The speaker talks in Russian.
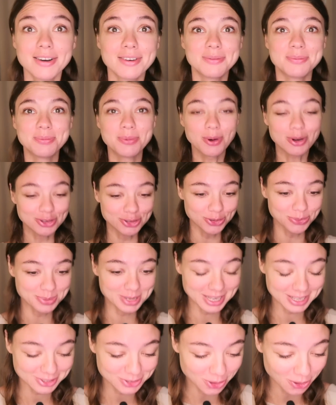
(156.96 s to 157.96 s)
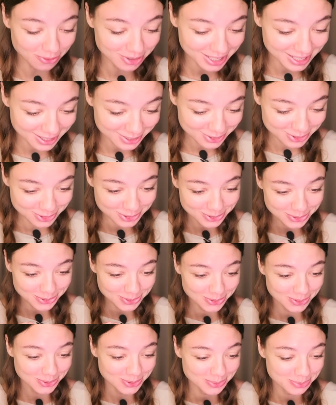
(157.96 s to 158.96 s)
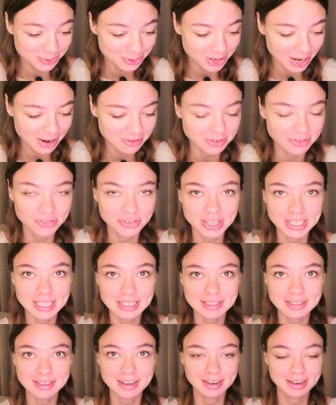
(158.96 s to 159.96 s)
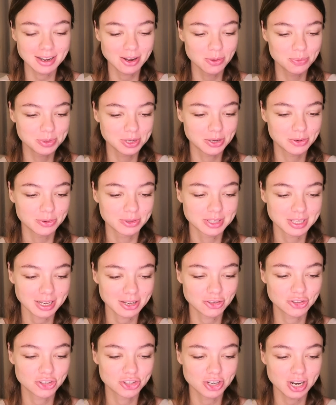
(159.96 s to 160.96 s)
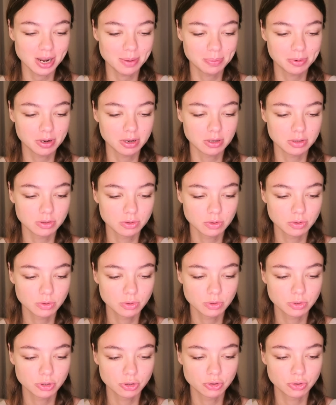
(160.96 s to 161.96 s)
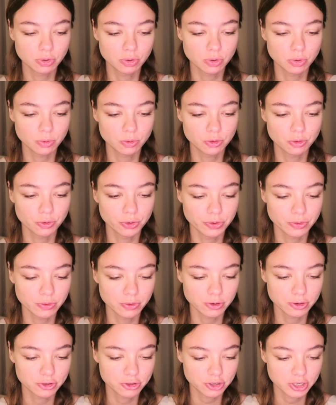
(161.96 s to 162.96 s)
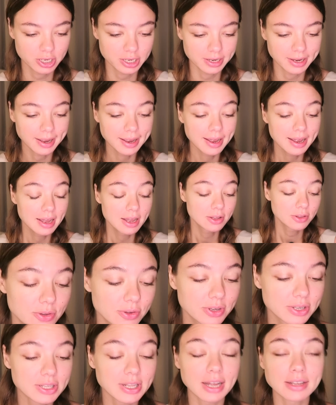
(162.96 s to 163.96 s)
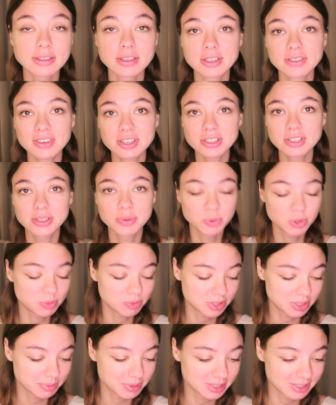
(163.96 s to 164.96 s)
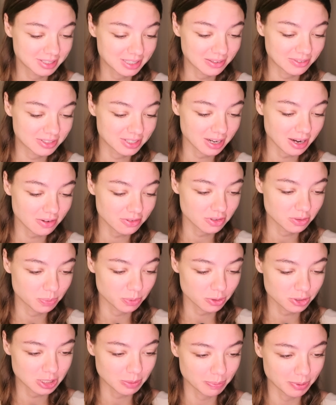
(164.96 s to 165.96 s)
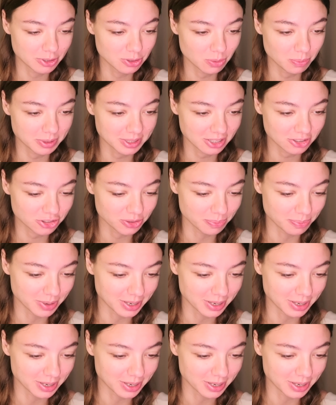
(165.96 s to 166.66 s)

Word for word: Боже, у меня есть новый костюм! Ура! Вы видите, какая у меня крутая шапка? Но тот еще круче, у него очки. Ну и ладно, давайте не будем себя ни с кем сравнивать, просто пойдем по нашим